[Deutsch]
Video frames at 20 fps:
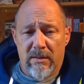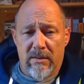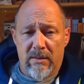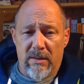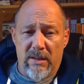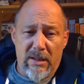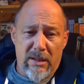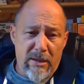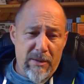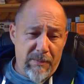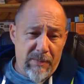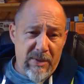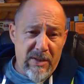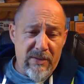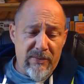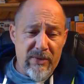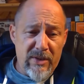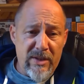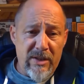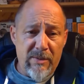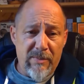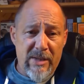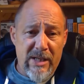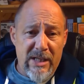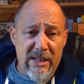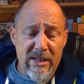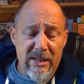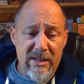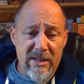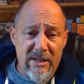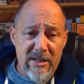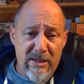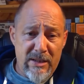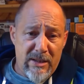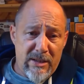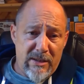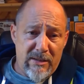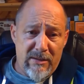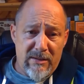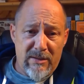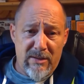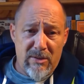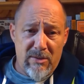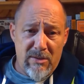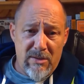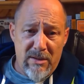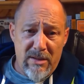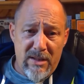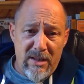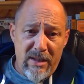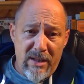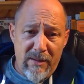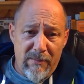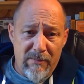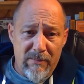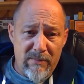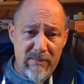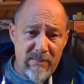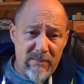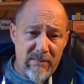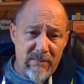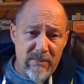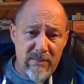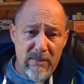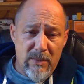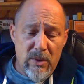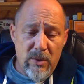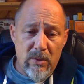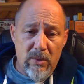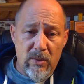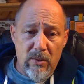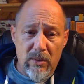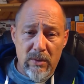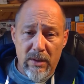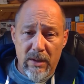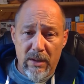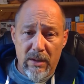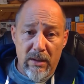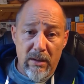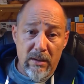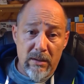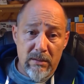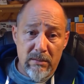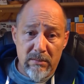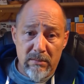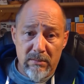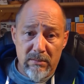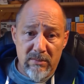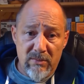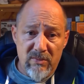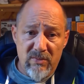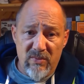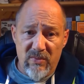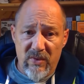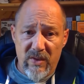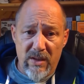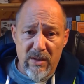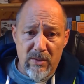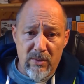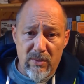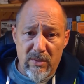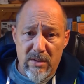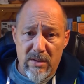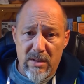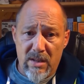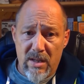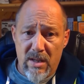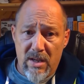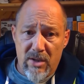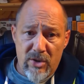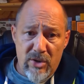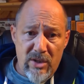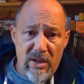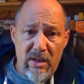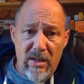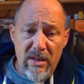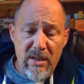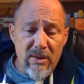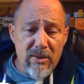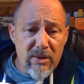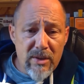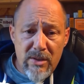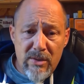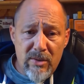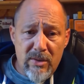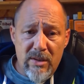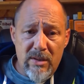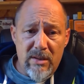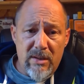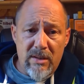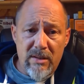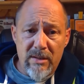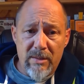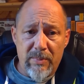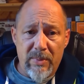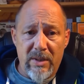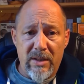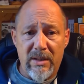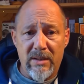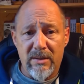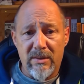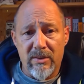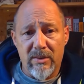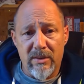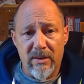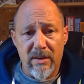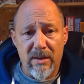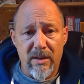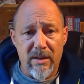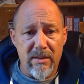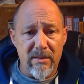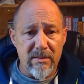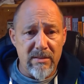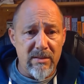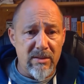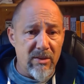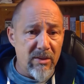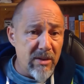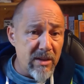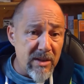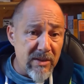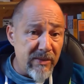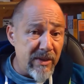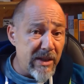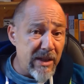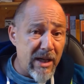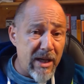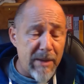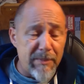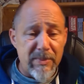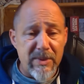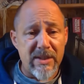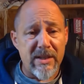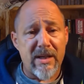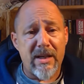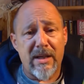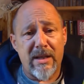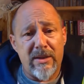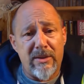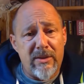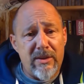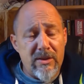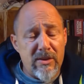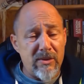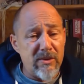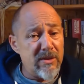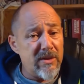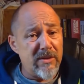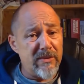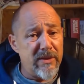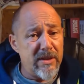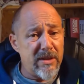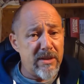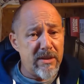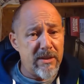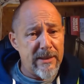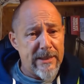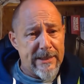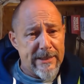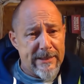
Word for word: Und ich glaube, das, was sie meinen, ist so ein Leben ohne Virus, der ständig alles durcheinander bringt oder da ist wieder Absage oder sonst was